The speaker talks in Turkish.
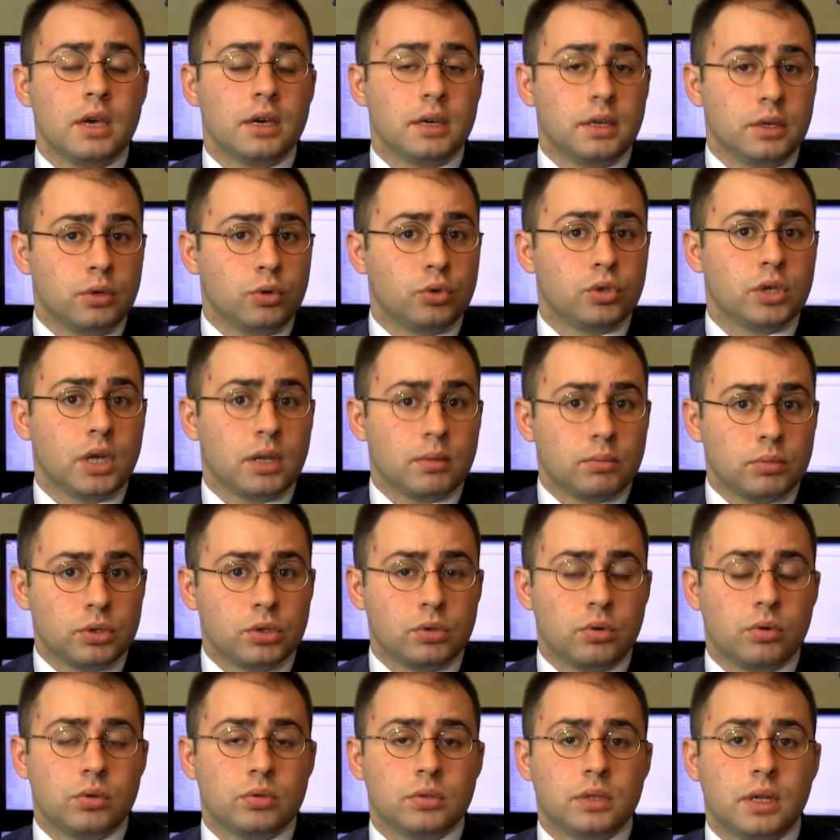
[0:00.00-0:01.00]

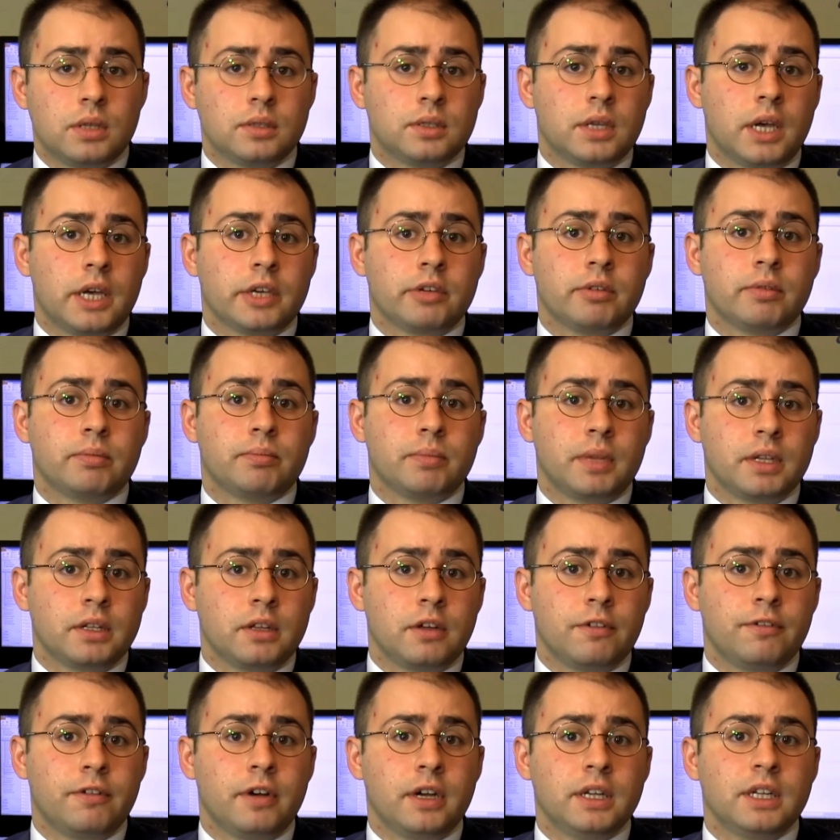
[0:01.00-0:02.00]
43.60'ı o yüzden takip
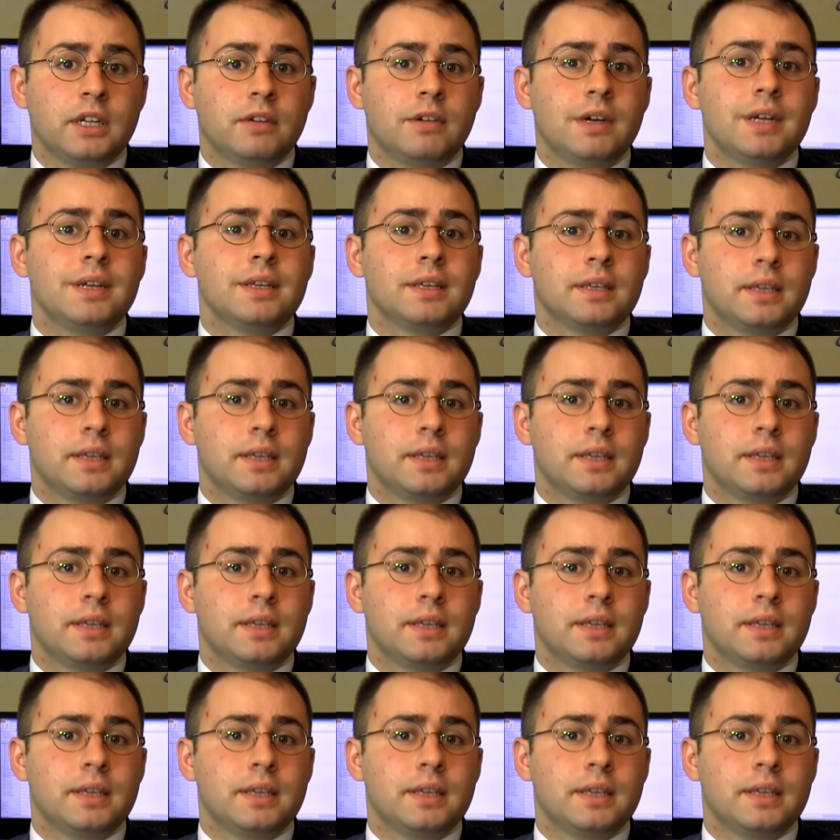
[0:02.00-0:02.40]
etmekte fayda var.